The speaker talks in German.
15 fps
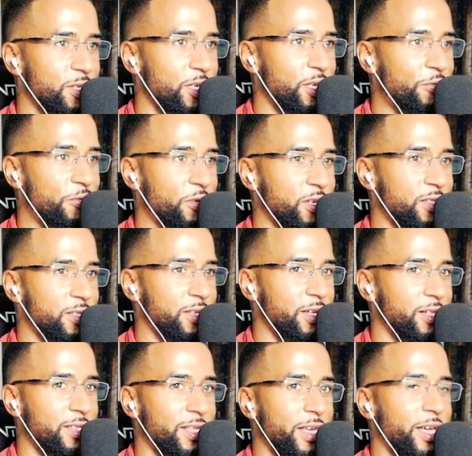was ich für
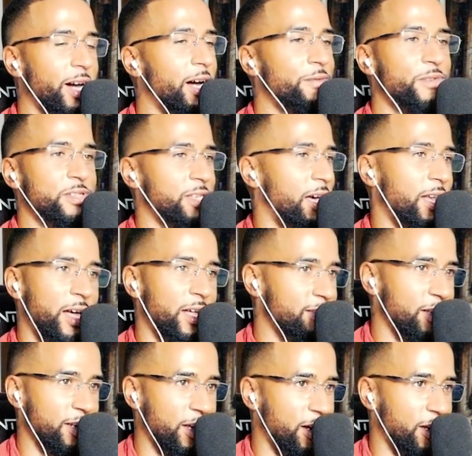richtig halte, egal was alle
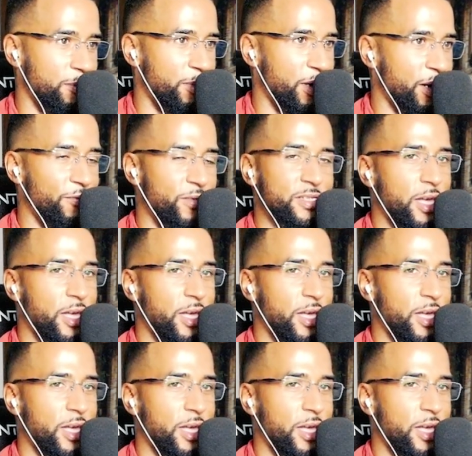anderen gerade machen,